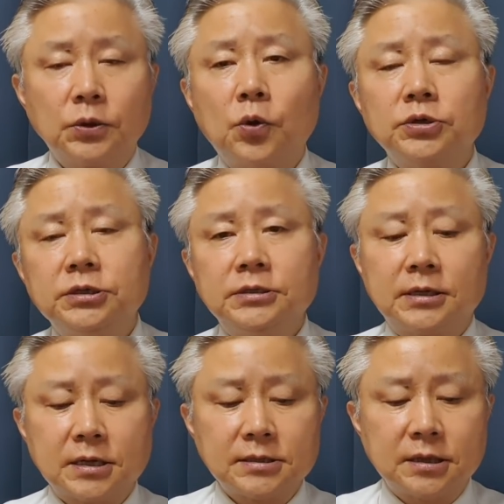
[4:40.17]
도시
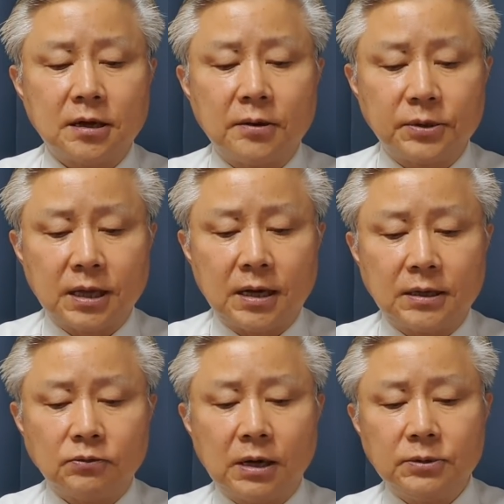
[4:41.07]
재생 사업이다
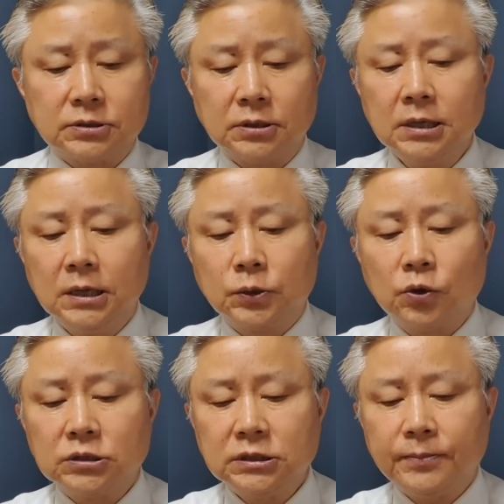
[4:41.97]
라고 하면서
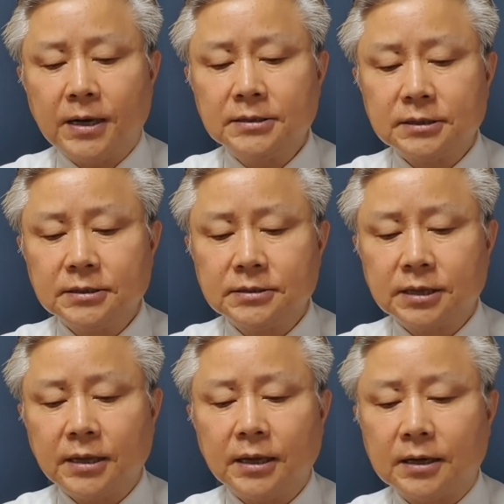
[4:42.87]
도시 발전
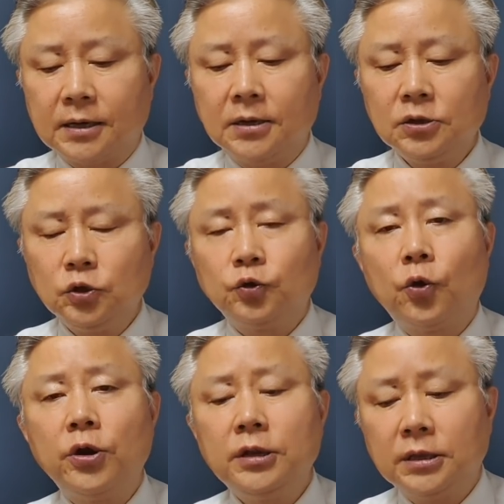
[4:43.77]
저해의 큰
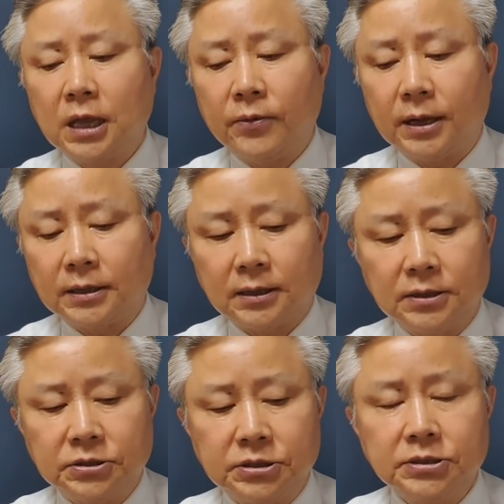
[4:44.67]
요인이 되어
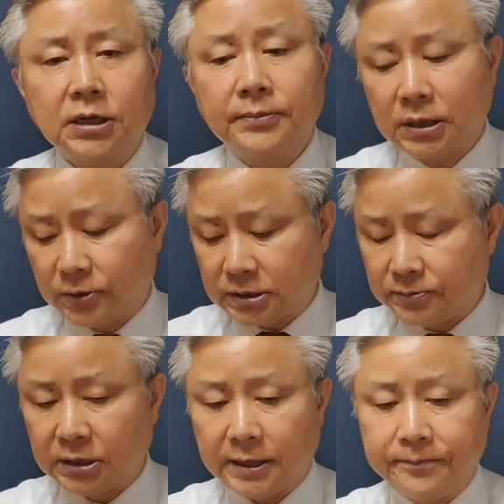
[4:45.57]
왔다는 지적을
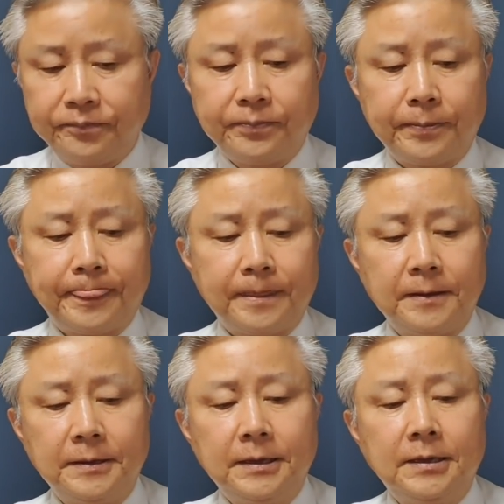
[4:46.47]
받아왔습니다.
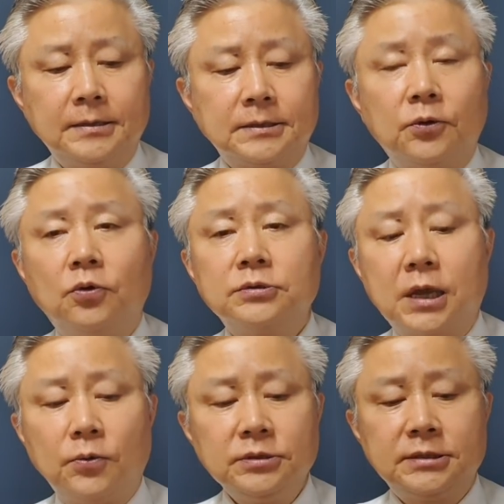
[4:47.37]
자,
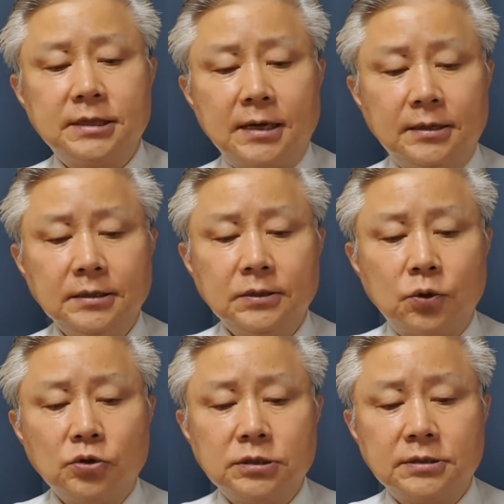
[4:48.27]
오세훈 시장은
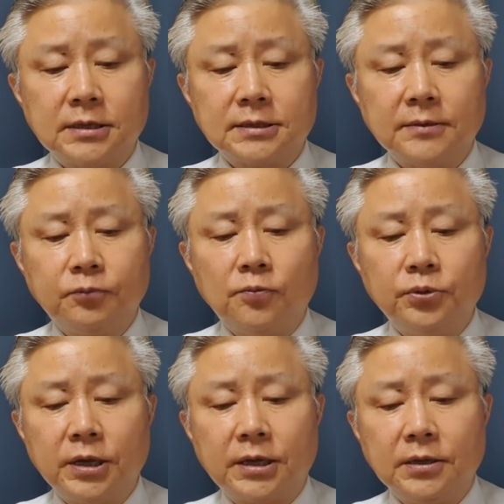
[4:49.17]
도시
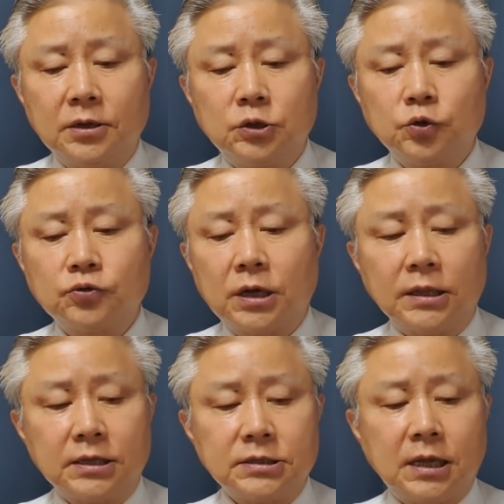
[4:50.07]
재생본부의 기능을
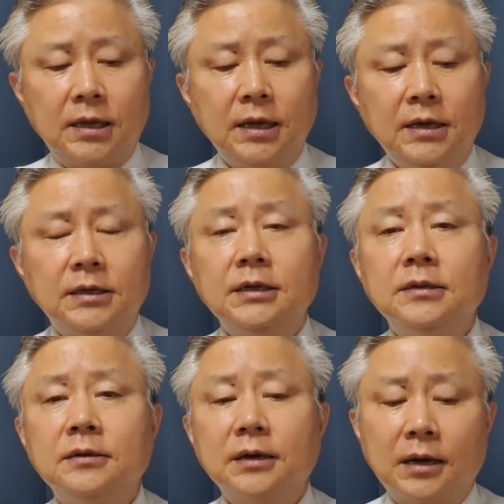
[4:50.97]
축소하는 대신에
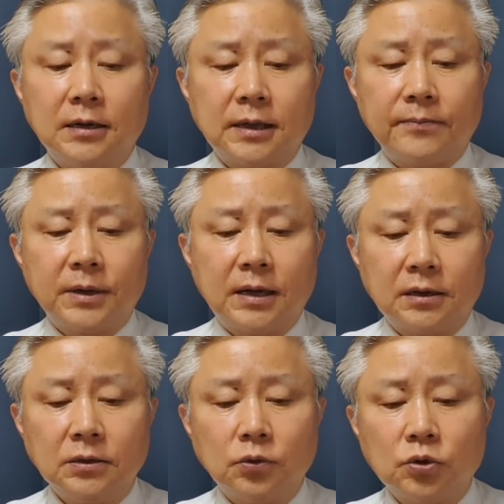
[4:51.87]
인허가를
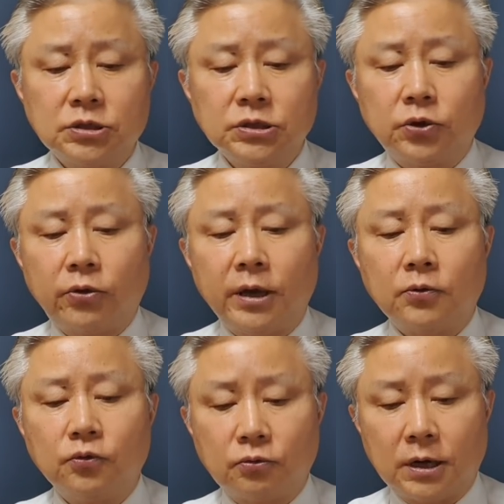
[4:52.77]
담당하는
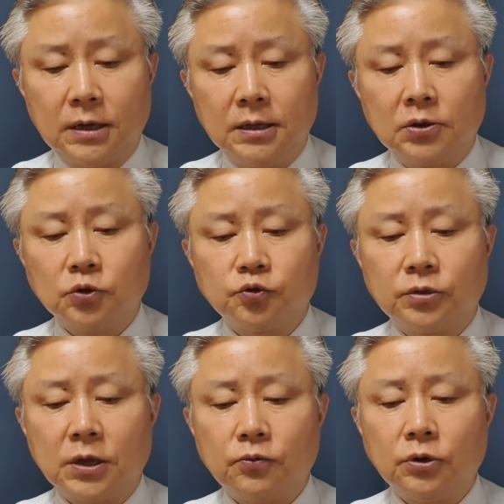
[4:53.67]
도시계획국과 그리고
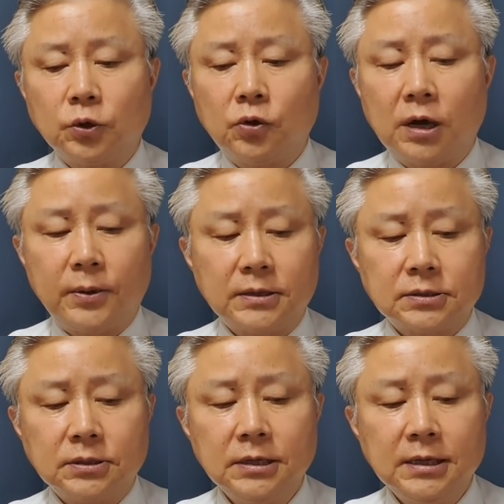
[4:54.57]
주택국을
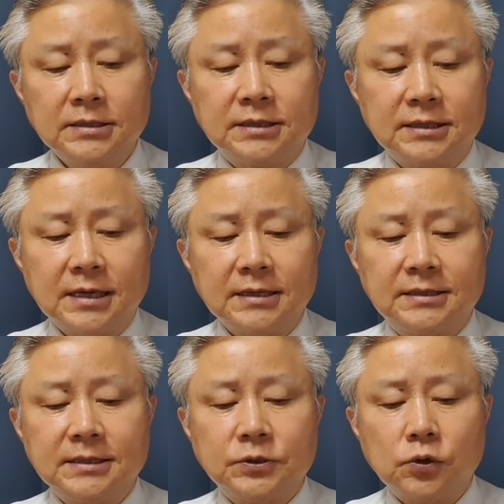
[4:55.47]
통합해서 시장
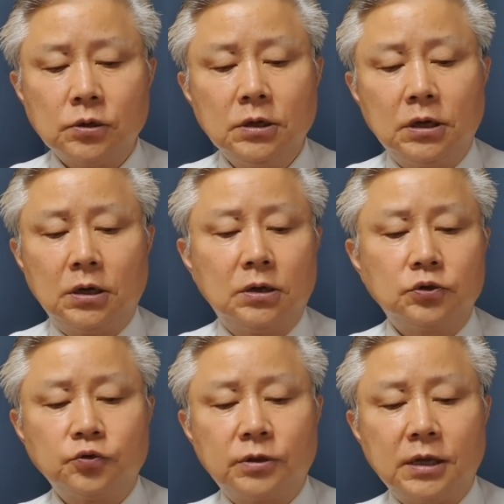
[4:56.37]
직속 어,
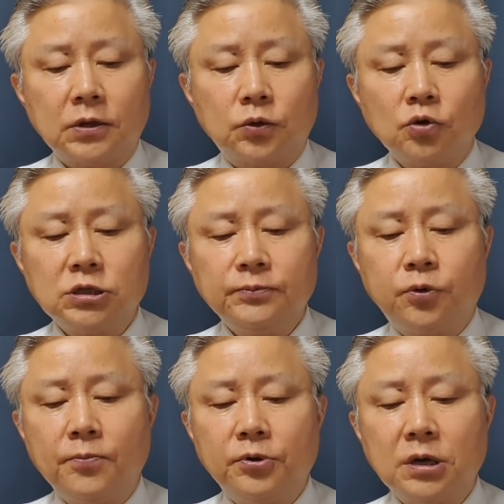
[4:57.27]

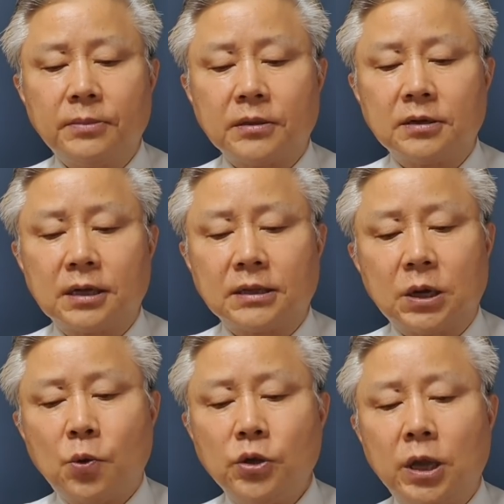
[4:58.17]
주택도시본부를
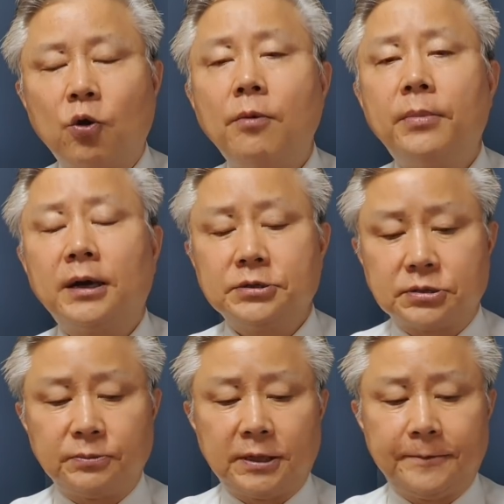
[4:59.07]
만들겠다고 예고한 바가
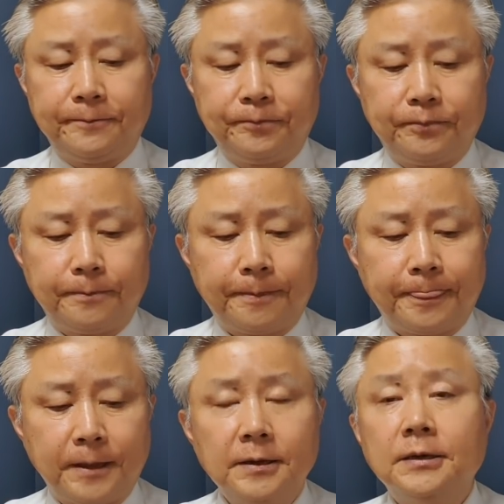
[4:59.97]
있습니다.
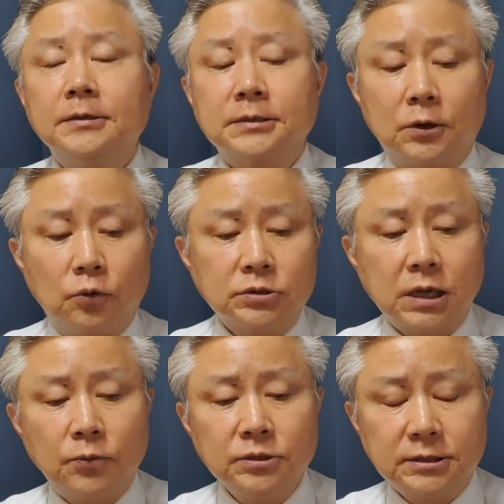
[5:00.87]
자
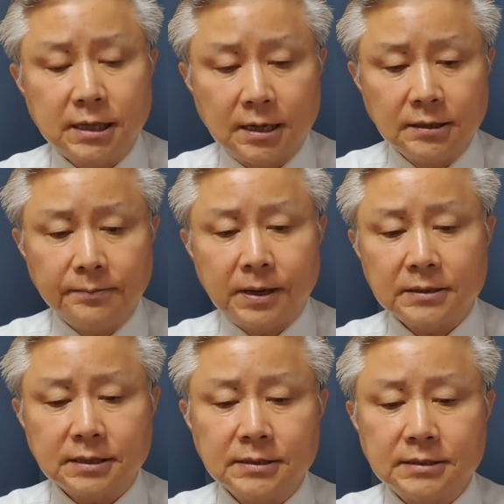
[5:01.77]
오세훈 시장은
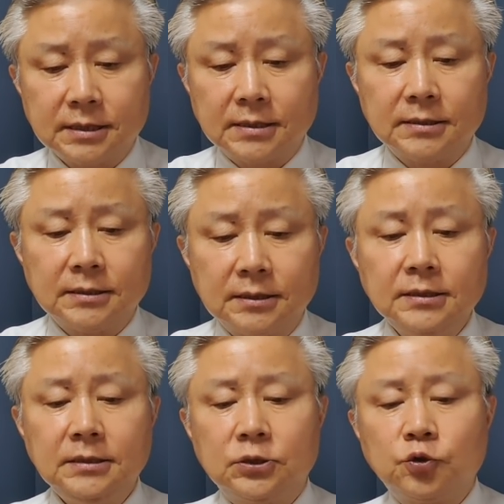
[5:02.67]
박 전 시장의